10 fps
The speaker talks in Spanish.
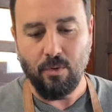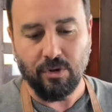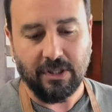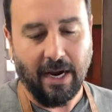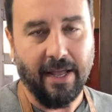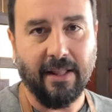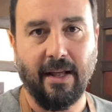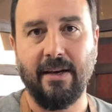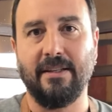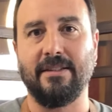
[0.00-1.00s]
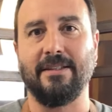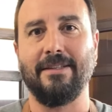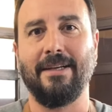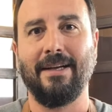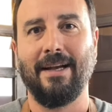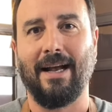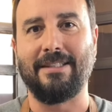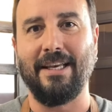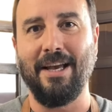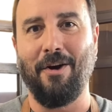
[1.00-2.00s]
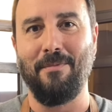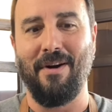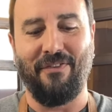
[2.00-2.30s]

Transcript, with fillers: nuestras galletas listas. ¿Así o más